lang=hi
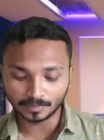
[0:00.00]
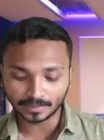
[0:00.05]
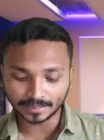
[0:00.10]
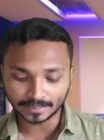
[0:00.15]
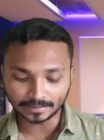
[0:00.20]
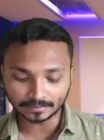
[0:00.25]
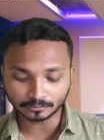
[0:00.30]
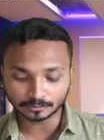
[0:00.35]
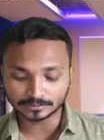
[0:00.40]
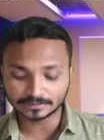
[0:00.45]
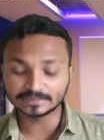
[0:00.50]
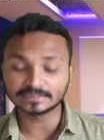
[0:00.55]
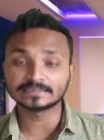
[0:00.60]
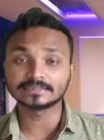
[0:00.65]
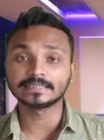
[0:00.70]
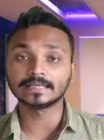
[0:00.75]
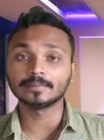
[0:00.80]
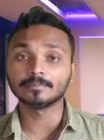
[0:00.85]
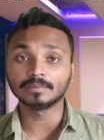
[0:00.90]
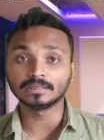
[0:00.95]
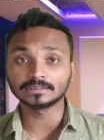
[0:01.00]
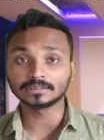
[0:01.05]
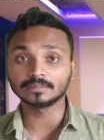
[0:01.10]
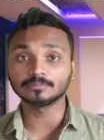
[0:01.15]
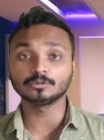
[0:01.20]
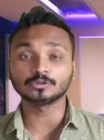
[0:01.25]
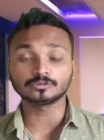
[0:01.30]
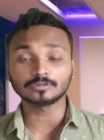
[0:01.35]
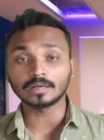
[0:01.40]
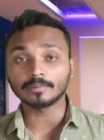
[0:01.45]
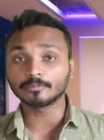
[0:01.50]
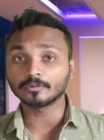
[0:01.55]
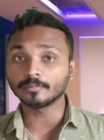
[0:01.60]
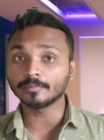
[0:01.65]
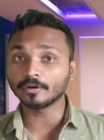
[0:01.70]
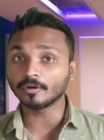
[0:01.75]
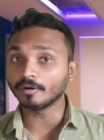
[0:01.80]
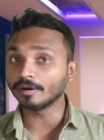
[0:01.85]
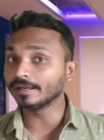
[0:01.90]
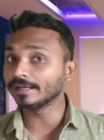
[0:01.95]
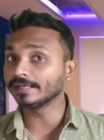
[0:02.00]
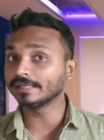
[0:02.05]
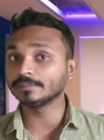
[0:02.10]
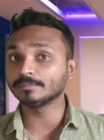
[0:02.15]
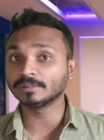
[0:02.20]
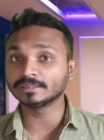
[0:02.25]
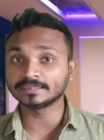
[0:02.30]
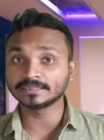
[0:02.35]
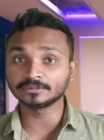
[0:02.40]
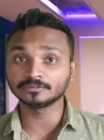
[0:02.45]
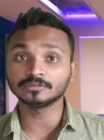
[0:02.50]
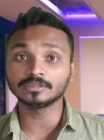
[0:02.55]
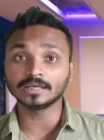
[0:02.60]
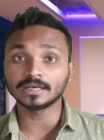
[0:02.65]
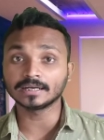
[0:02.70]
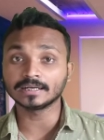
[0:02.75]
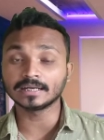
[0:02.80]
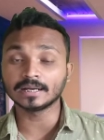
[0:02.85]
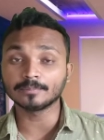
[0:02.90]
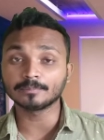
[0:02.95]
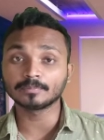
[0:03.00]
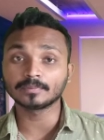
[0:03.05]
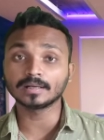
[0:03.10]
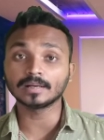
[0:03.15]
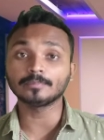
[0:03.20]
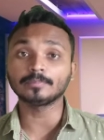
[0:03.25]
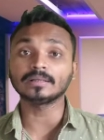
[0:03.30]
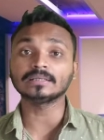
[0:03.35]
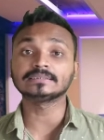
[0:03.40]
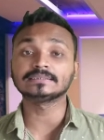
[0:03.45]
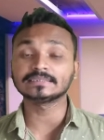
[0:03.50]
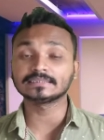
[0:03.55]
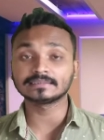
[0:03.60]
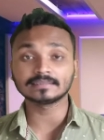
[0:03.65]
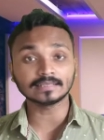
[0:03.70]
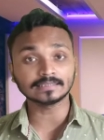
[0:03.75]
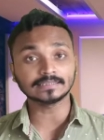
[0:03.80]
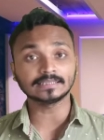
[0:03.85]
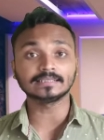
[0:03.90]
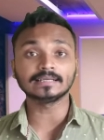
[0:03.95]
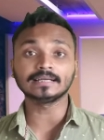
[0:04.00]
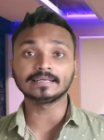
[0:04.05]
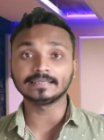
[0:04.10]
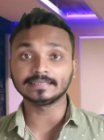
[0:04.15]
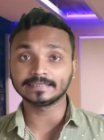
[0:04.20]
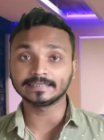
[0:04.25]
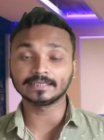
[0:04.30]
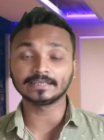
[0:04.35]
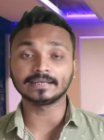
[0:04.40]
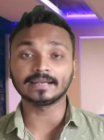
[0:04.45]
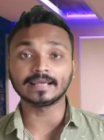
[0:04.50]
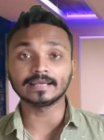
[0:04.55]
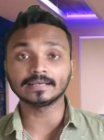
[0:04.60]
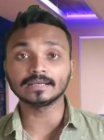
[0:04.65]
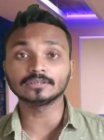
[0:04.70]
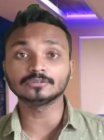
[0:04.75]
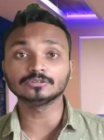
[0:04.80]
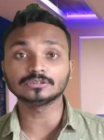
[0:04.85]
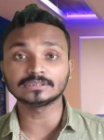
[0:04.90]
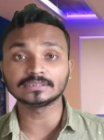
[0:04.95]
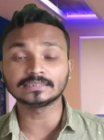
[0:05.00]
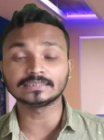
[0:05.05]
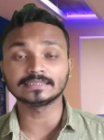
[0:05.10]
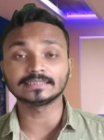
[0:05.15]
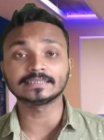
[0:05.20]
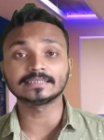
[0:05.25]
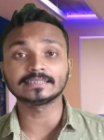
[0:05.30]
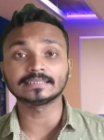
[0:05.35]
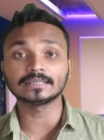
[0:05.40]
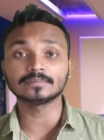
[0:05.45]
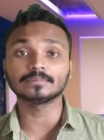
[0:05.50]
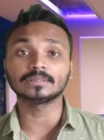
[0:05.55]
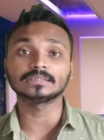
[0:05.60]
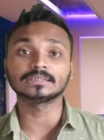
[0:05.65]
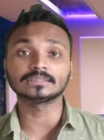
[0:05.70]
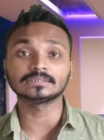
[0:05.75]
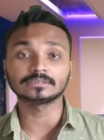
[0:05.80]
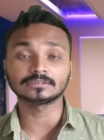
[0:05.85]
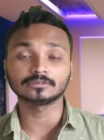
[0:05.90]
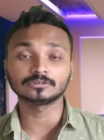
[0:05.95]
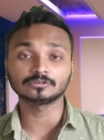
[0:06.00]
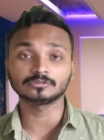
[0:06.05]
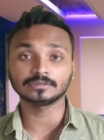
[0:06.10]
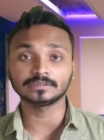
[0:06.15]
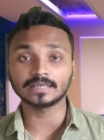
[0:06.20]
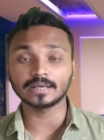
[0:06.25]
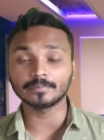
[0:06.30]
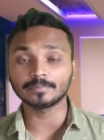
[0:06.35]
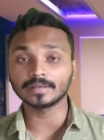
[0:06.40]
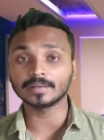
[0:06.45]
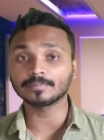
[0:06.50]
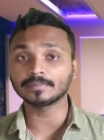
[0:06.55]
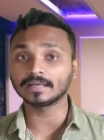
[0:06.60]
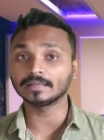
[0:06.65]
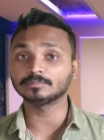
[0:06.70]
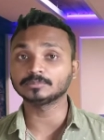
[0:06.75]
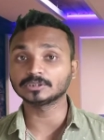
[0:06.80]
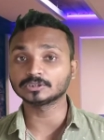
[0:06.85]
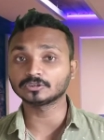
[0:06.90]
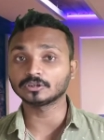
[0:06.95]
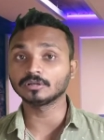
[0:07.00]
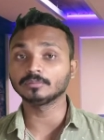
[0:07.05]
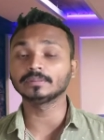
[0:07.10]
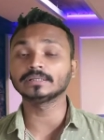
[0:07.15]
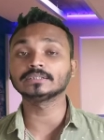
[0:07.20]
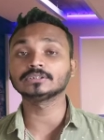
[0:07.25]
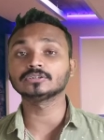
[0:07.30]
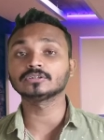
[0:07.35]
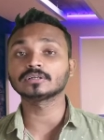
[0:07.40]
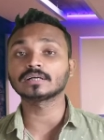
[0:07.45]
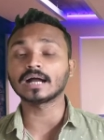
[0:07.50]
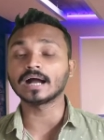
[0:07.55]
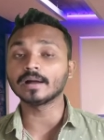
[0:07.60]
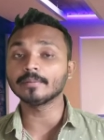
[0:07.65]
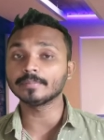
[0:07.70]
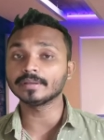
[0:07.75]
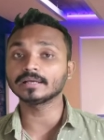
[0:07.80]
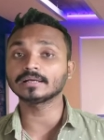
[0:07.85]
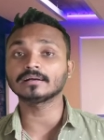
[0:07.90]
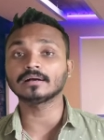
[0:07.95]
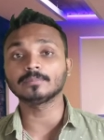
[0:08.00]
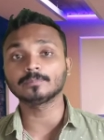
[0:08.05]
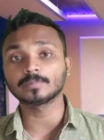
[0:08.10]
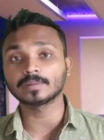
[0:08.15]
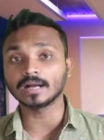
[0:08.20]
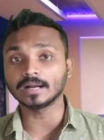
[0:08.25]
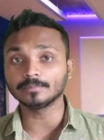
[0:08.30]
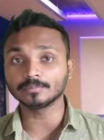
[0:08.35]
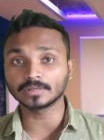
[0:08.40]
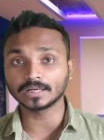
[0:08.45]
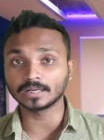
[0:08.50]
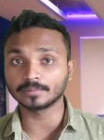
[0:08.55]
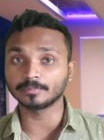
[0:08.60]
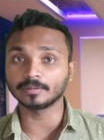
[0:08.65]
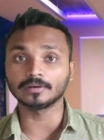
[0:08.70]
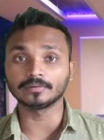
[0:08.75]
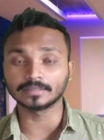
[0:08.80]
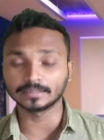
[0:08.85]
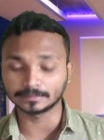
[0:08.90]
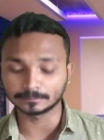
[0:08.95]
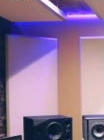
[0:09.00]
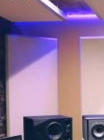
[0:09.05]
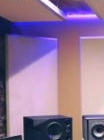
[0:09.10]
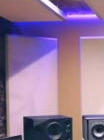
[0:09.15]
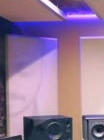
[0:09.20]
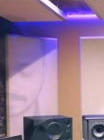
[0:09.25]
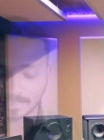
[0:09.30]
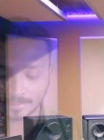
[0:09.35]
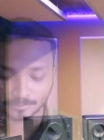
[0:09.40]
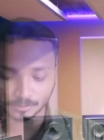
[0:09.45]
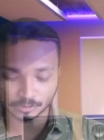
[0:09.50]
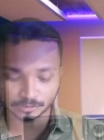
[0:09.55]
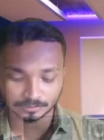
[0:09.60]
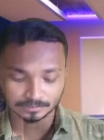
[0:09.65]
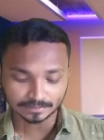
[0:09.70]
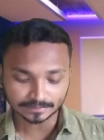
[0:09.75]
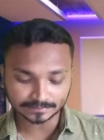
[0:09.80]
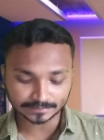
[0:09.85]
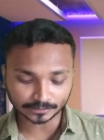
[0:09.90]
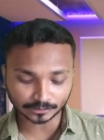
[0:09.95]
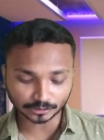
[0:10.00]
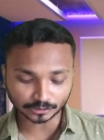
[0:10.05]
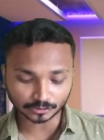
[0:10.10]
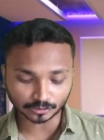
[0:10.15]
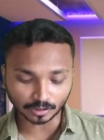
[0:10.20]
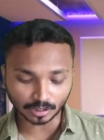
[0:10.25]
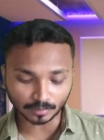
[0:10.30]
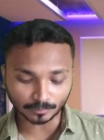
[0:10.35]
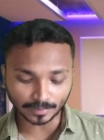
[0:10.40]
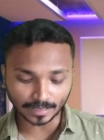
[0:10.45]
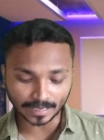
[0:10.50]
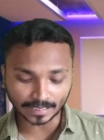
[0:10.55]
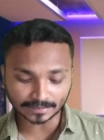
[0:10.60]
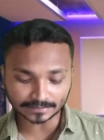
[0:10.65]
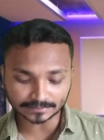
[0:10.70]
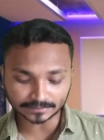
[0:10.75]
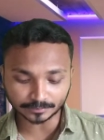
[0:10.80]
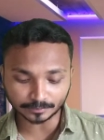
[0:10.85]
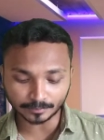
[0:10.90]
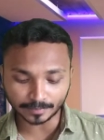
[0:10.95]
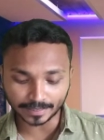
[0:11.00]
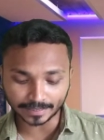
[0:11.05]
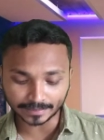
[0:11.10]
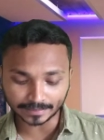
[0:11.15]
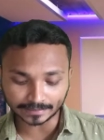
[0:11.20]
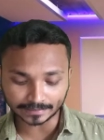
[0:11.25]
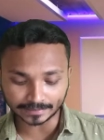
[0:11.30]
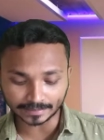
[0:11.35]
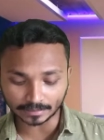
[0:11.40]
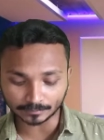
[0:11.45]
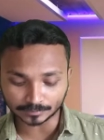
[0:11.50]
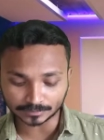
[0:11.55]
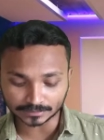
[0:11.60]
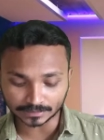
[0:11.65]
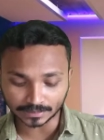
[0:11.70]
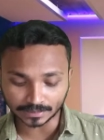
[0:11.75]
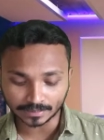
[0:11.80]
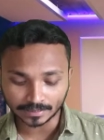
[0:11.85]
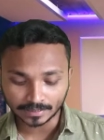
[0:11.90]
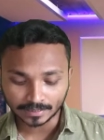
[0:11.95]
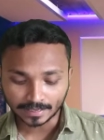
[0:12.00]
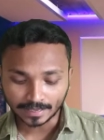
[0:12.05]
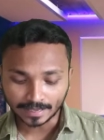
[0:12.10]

प्ले दिस गेम मतलब दोस्तों आपको मैं ऑलरेडी बता चुका अगर आपका पास जितना ज़्यादा टिकट रहेगा उसी टिकट की मदद से दोस्तों यहाँ पे आप कैप्चा सॉल्विंग जो काम है अब काम कर पाओगे यहाँ पे दोस्तों देख सकते हो सॉल्व एज मेनी कैप्चा